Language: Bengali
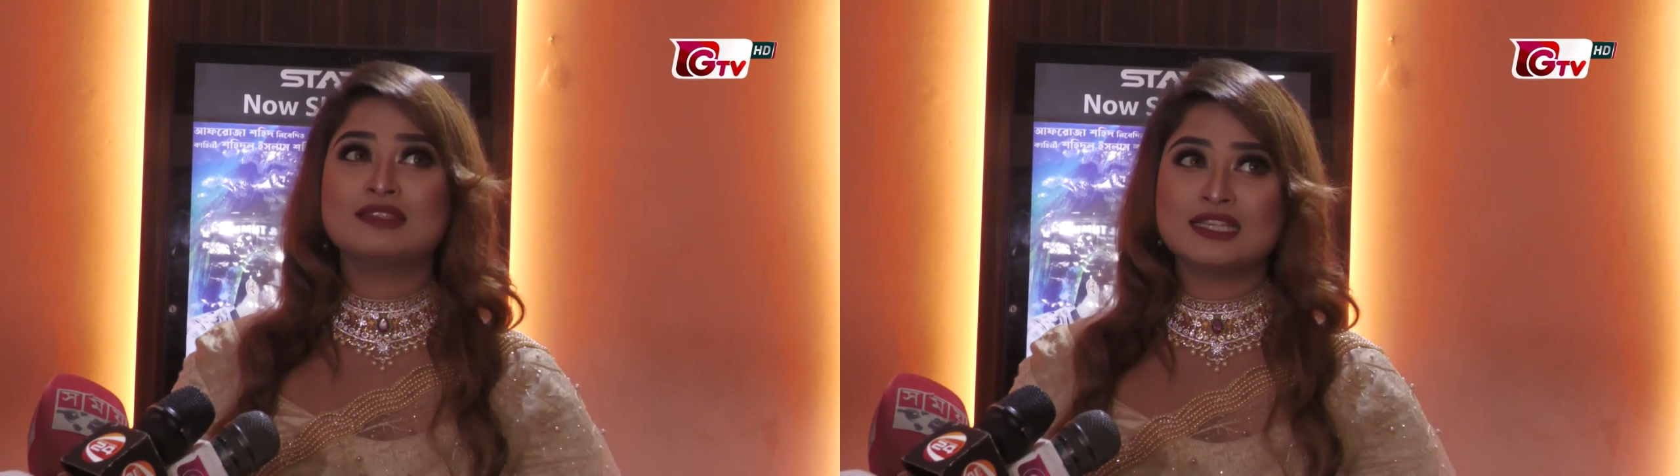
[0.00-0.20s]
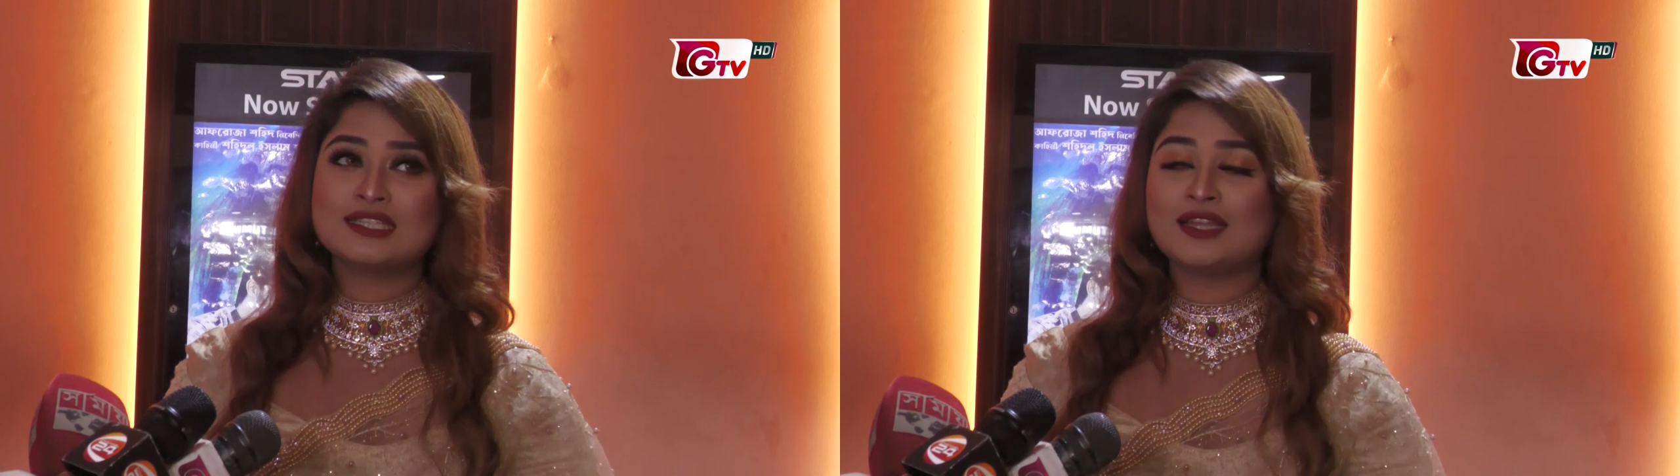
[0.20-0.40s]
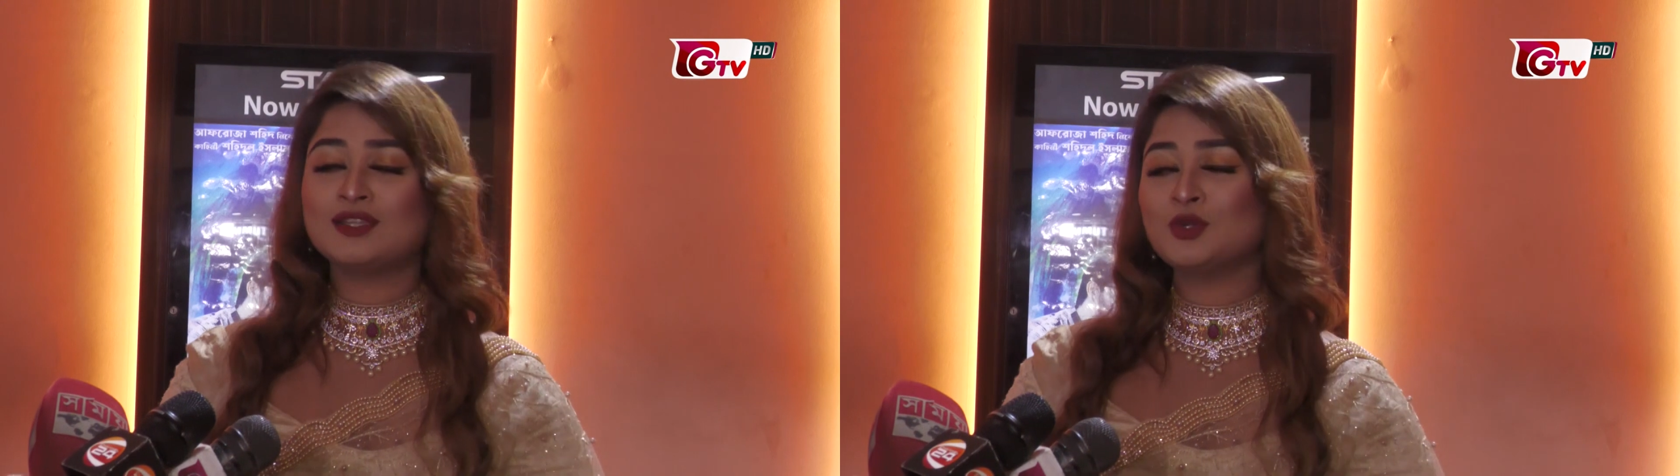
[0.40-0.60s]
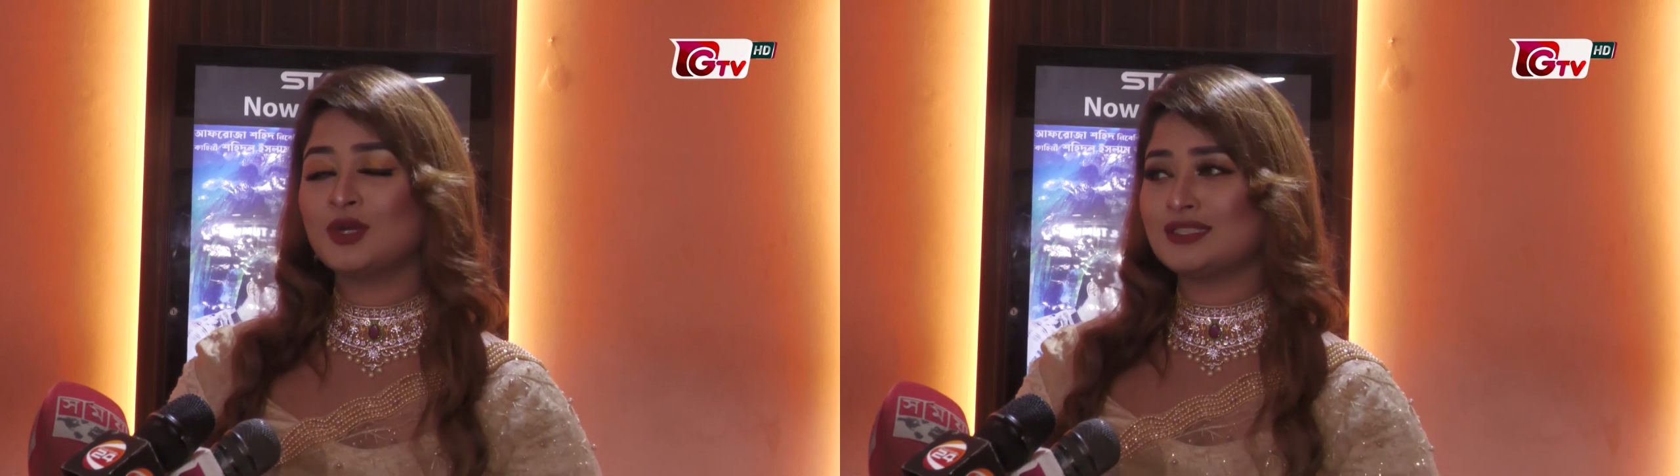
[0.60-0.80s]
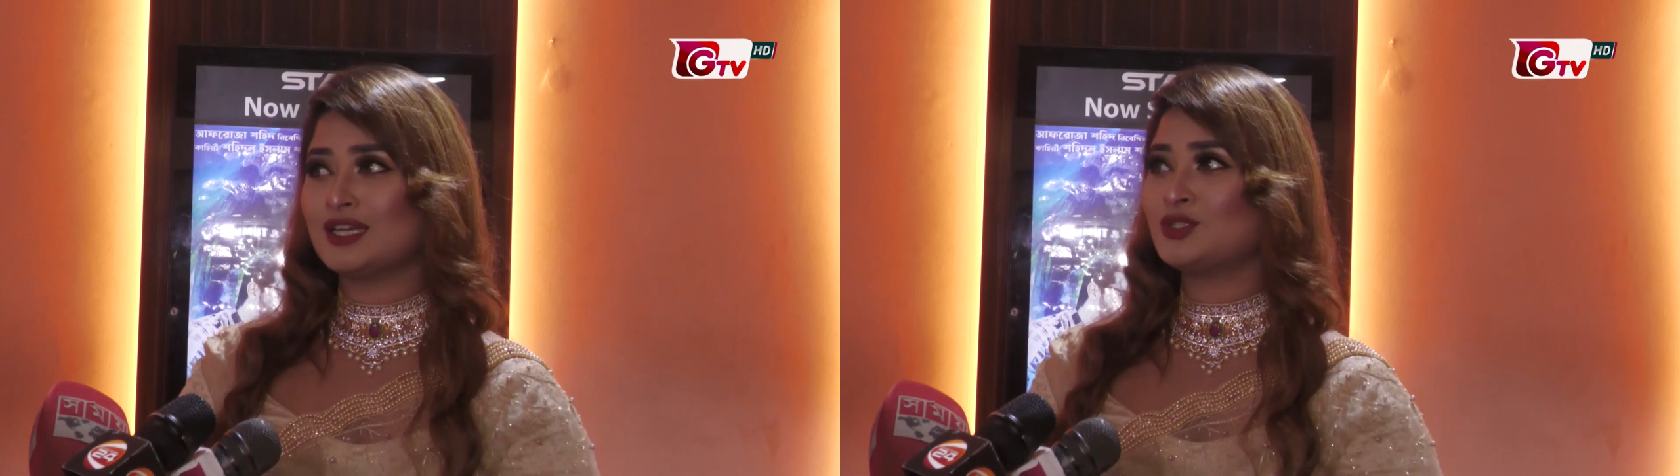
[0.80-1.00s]
দেশ স্বাধীন
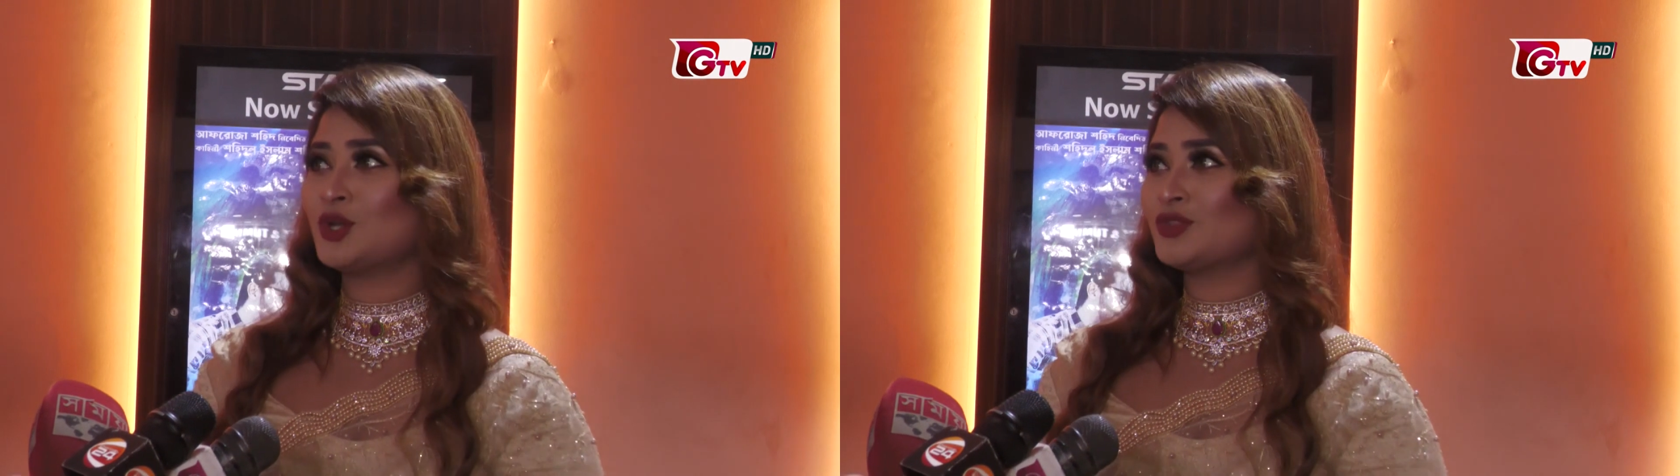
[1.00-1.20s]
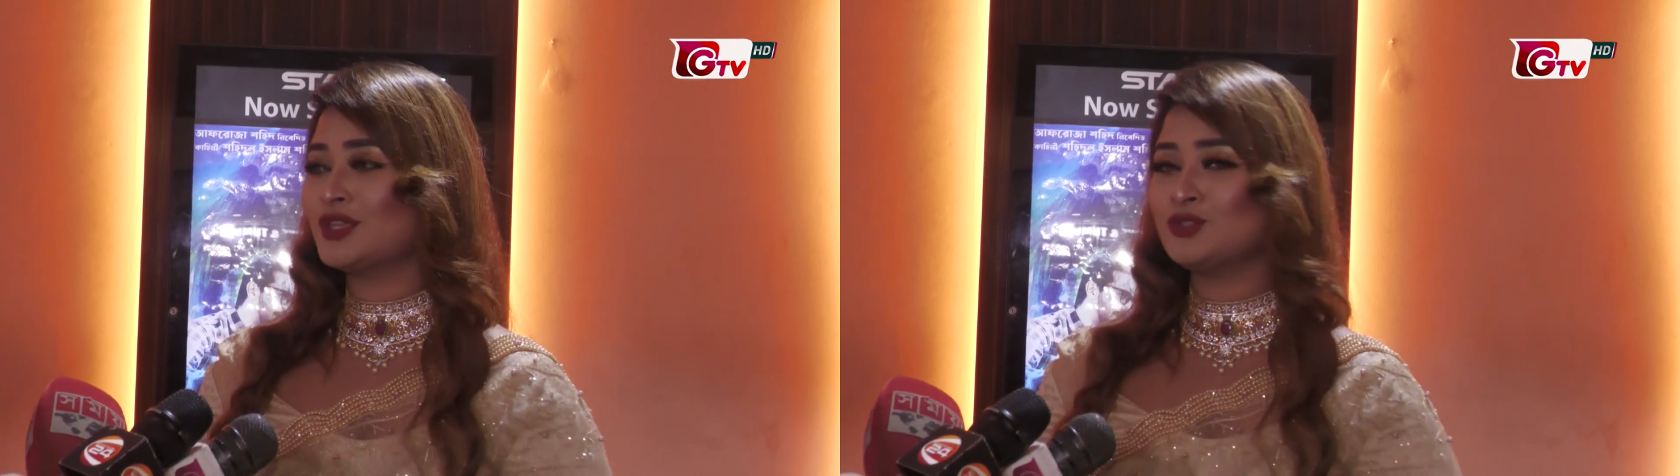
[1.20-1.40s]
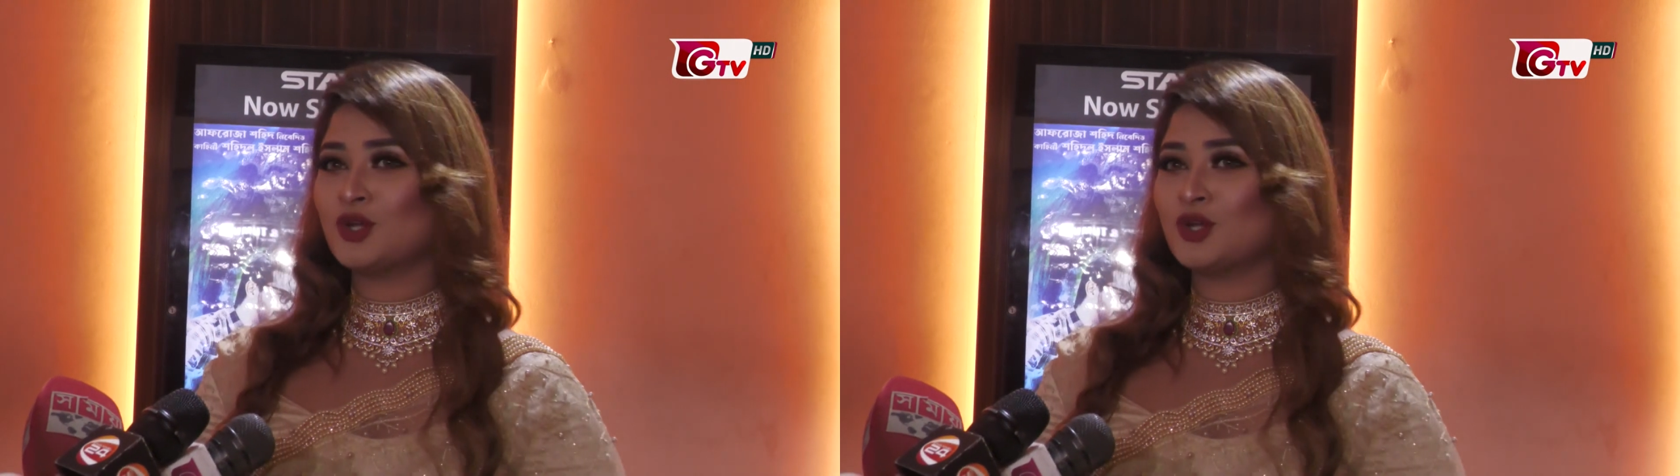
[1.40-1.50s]
হয়ে যায় সন্তান